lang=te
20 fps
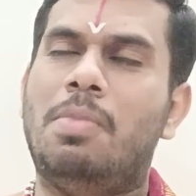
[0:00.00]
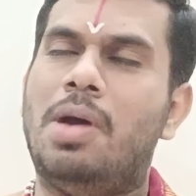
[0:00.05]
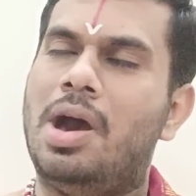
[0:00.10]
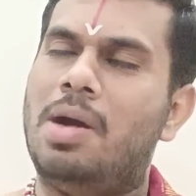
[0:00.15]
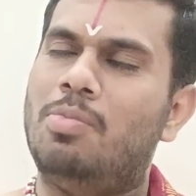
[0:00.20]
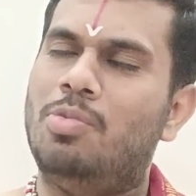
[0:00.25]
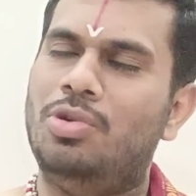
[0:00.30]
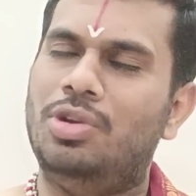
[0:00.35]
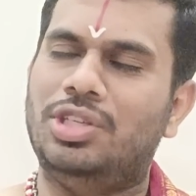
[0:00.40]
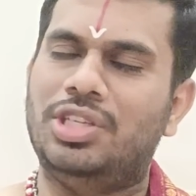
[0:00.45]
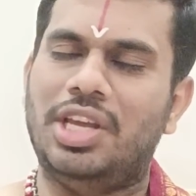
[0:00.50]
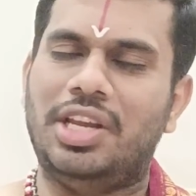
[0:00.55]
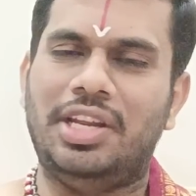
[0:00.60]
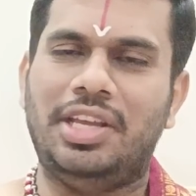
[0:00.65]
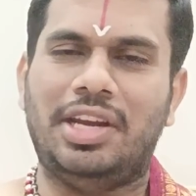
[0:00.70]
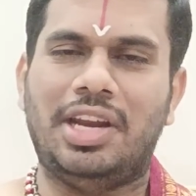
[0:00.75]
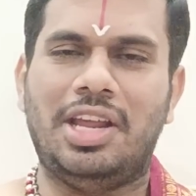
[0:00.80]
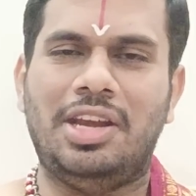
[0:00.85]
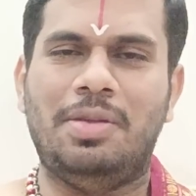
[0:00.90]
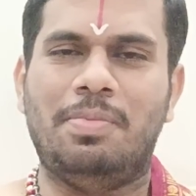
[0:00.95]
మామూలు
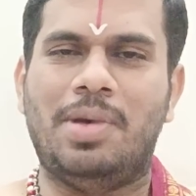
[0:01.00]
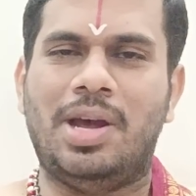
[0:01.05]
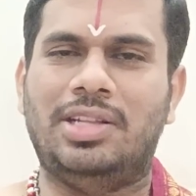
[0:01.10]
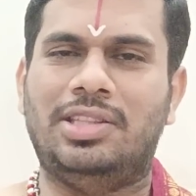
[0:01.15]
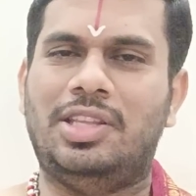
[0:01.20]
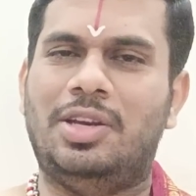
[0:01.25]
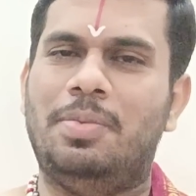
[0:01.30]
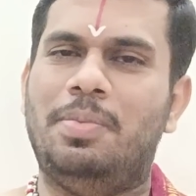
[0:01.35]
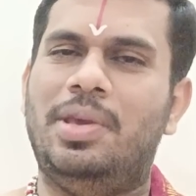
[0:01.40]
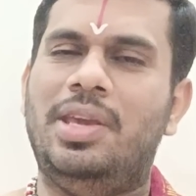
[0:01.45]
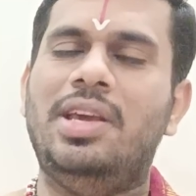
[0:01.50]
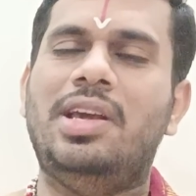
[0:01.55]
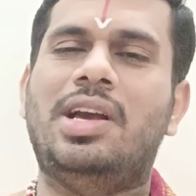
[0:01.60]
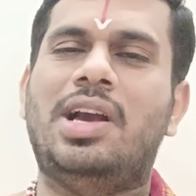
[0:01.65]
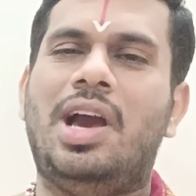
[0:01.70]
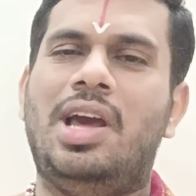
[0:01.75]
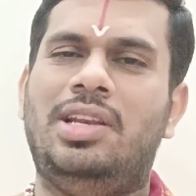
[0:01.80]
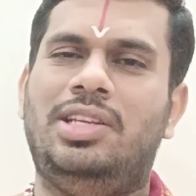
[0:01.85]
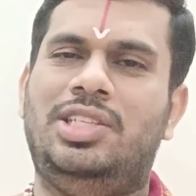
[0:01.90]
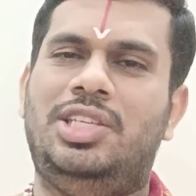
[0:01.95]
శరీరాన్ని మాత్రమే
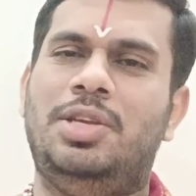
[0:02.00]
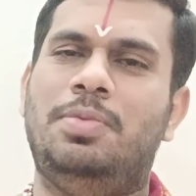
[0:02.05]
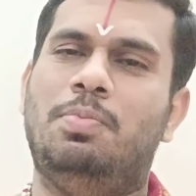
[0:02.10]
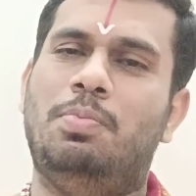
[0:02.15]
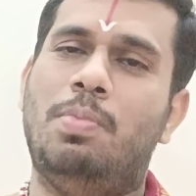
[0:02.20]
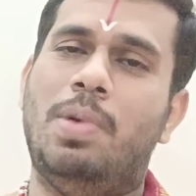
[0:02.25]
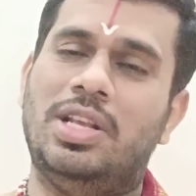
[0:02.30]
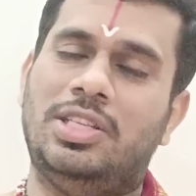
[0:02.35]
కాల్చి